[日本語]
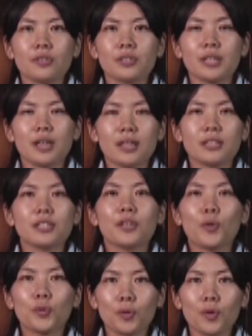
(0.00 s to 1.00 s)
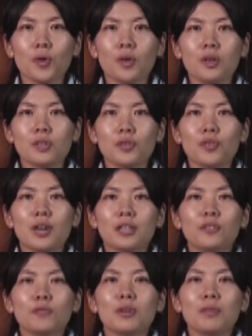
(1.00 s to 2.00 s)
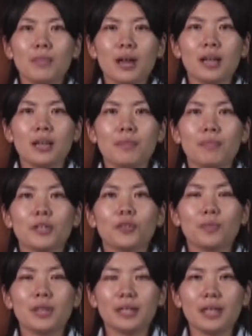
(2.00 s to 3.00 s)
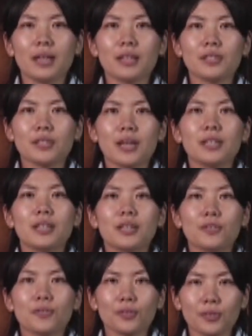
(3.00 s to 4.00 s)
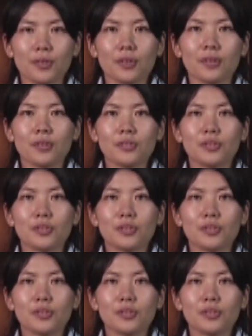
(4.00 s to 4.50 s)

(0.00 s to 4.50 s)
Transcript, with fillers: そして感じたこと、それをありのまままとめて伝えていくこと、